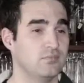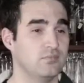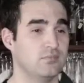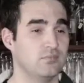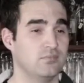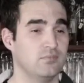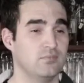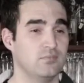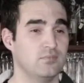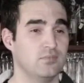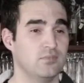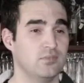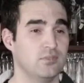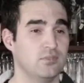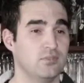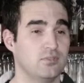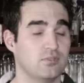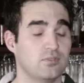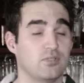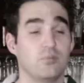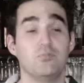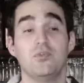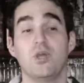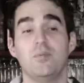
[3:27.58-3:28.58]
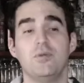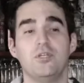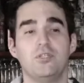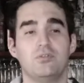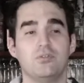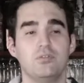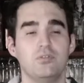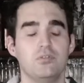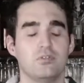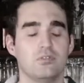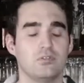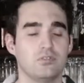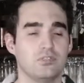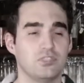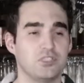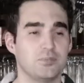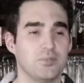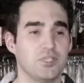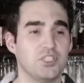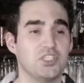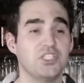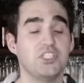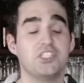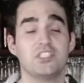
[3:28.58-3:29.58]
a rien de fait encore. Comme d'habitude
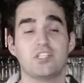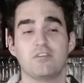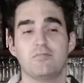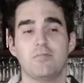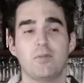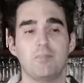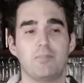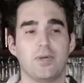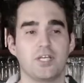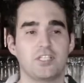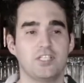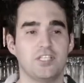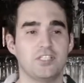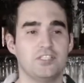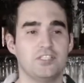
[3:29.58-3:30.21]
Imagine qu'ils savent même pas que